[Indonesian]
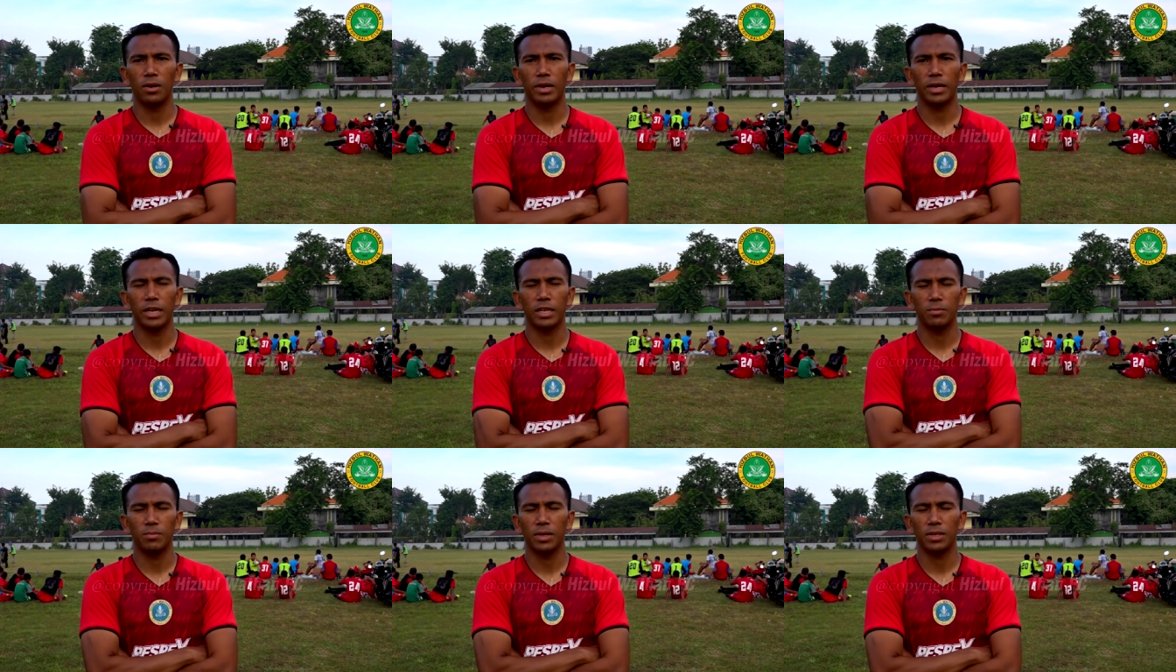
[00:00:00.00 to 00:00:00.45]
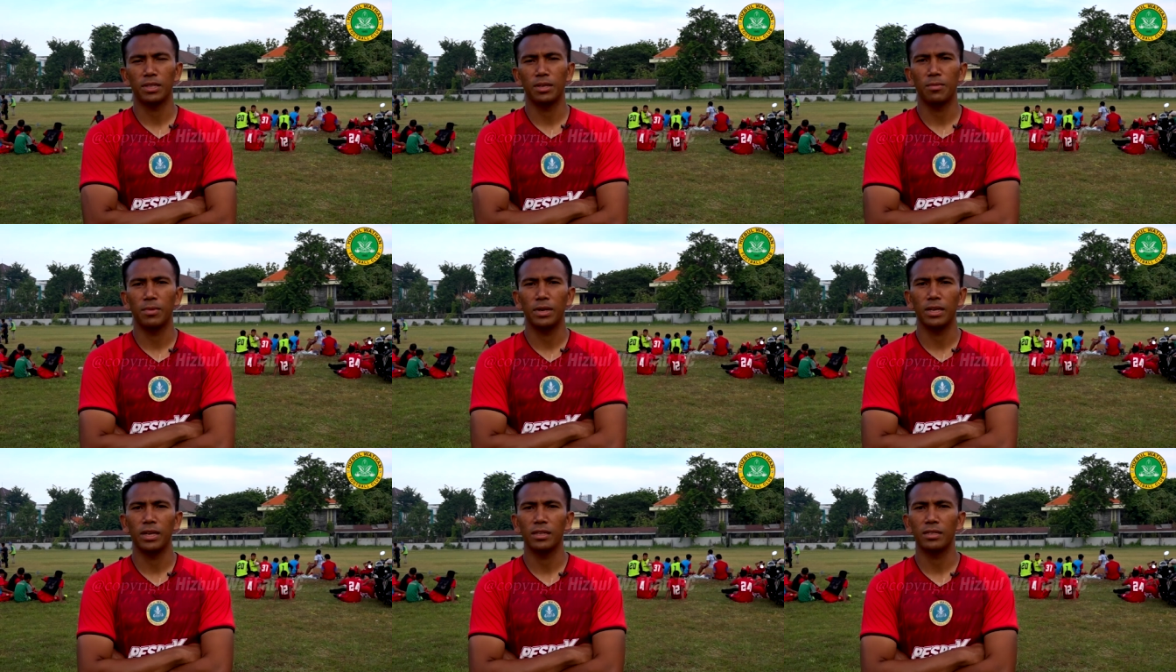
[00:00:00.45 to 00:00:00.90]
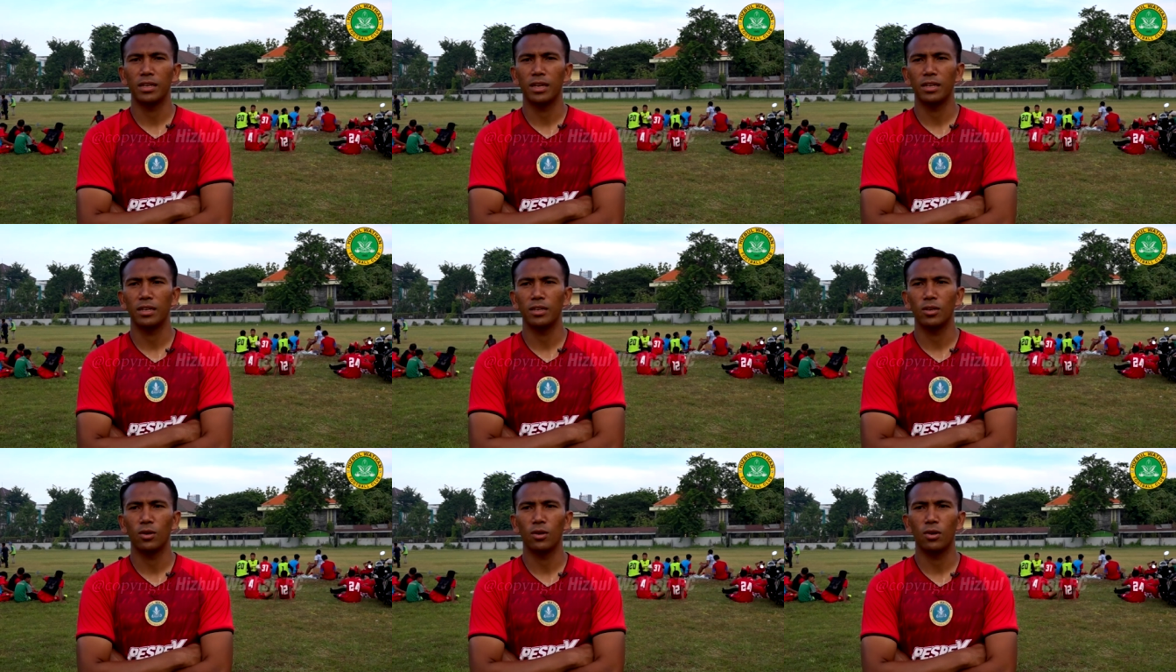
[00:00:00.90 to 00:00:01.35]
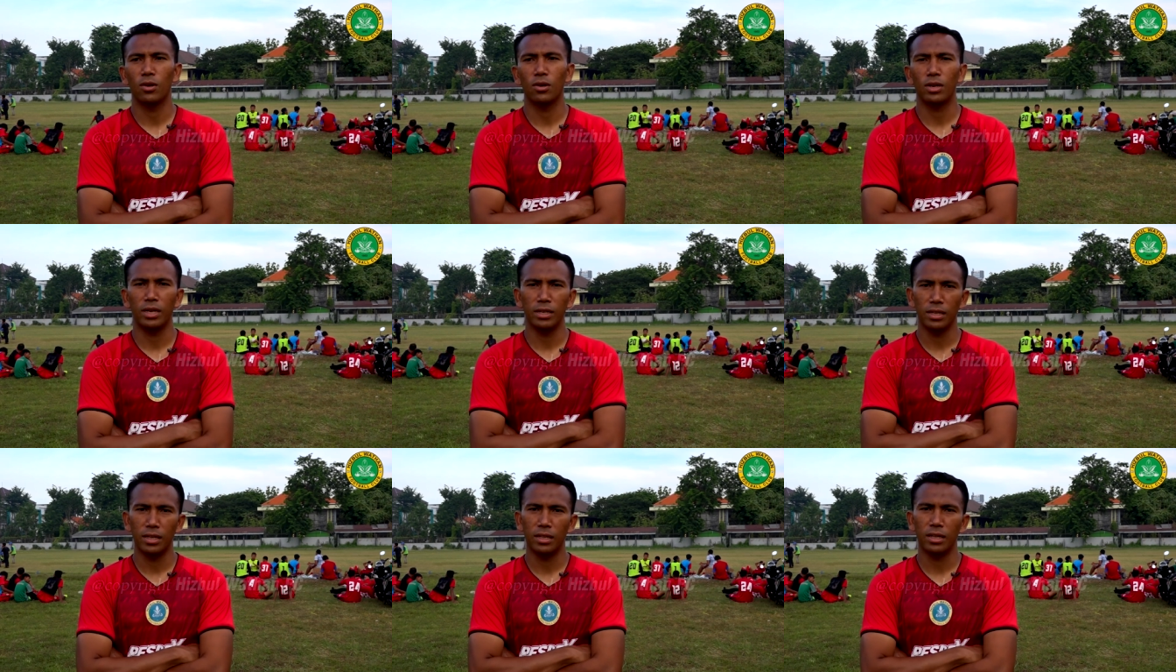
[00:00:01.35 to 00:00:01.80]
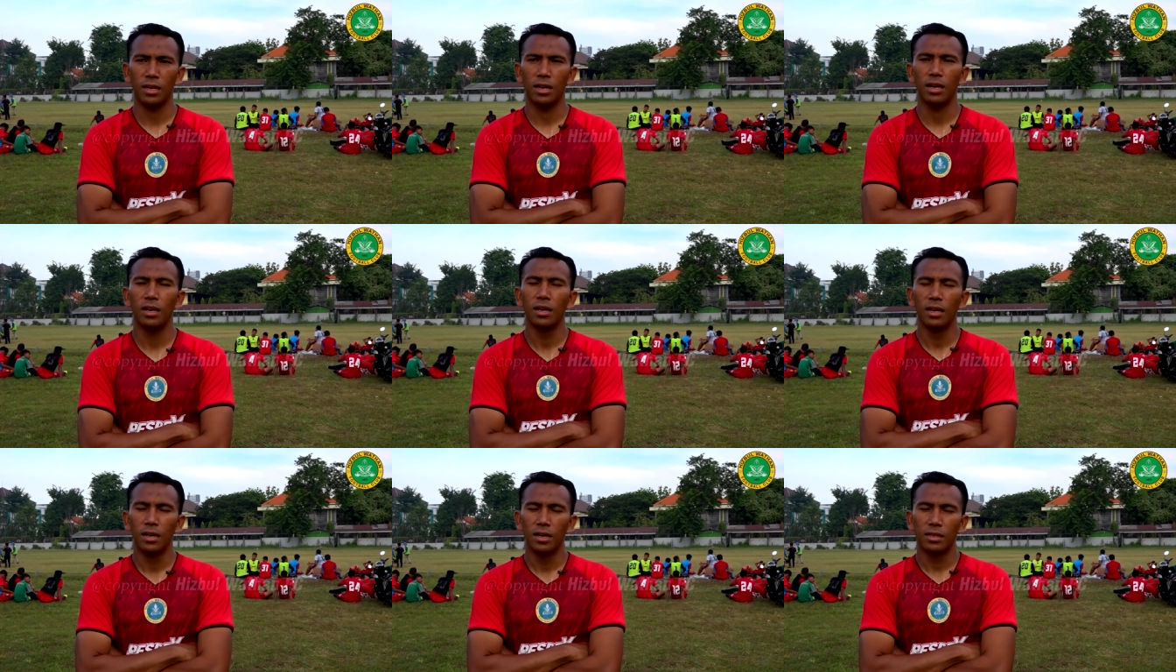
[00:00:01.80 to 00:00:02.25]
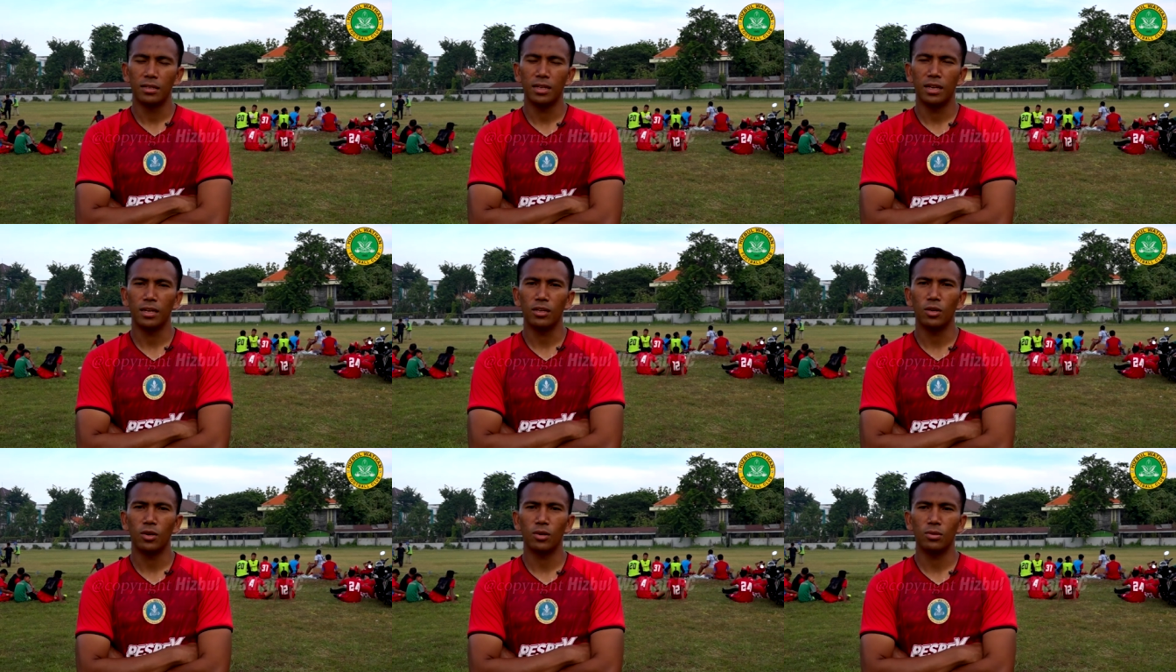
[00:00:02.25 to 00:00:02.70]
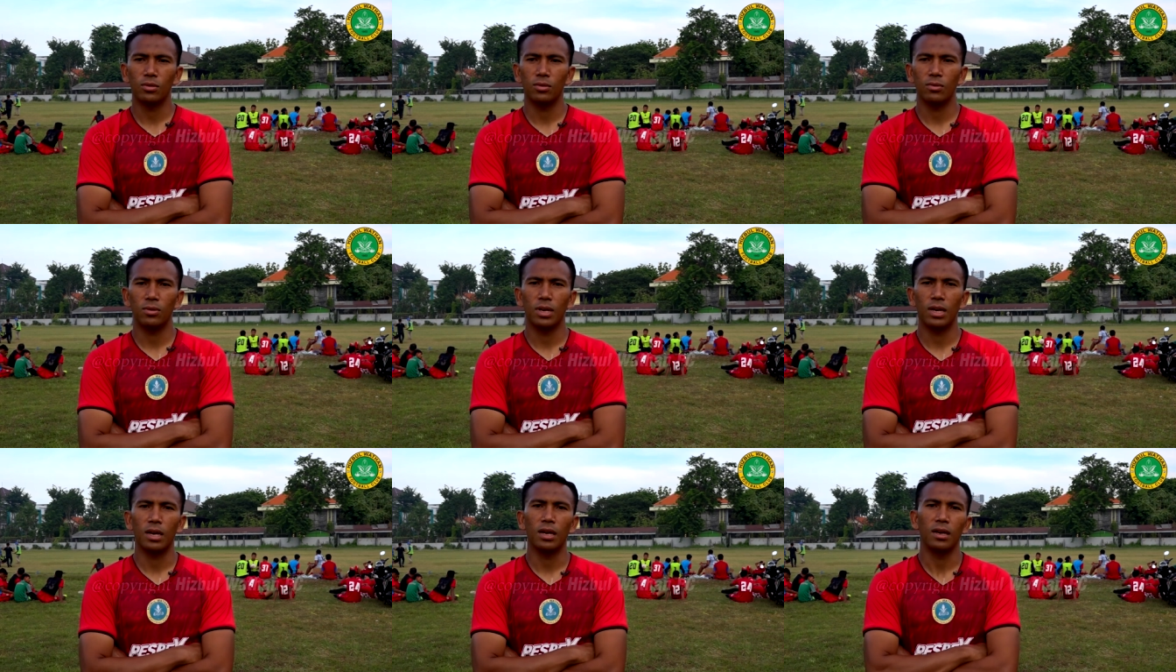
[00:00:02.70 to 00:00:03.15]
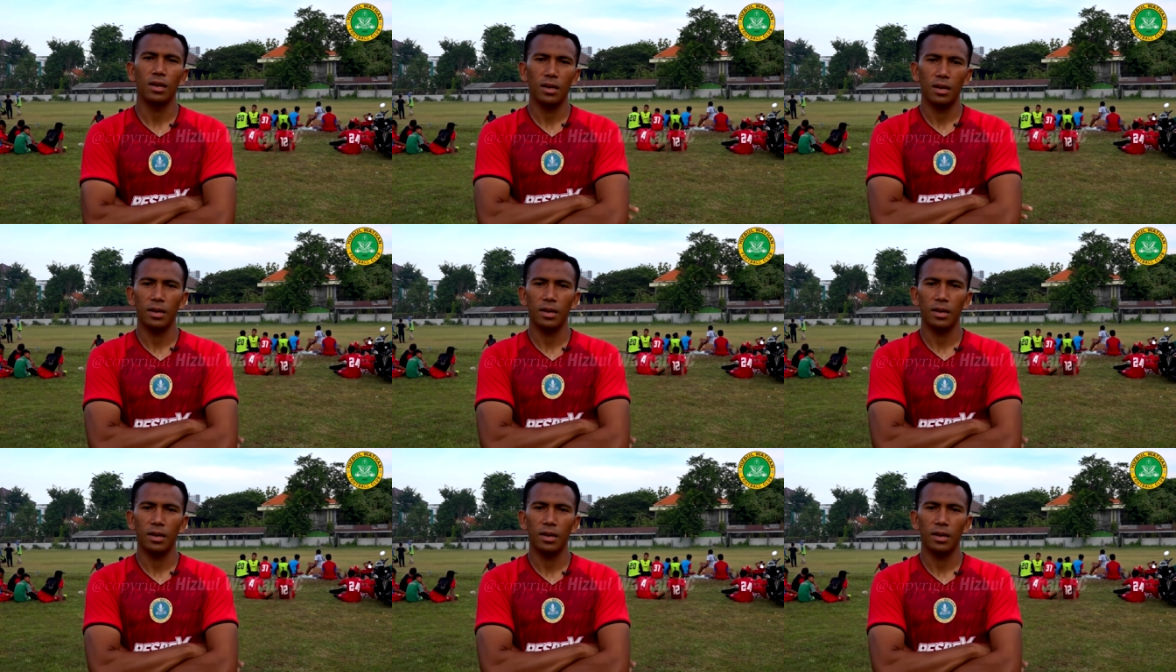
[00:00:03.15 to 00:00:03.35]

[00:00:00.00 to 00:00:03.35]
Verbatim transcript: respect sama yang senior dan kita senior juga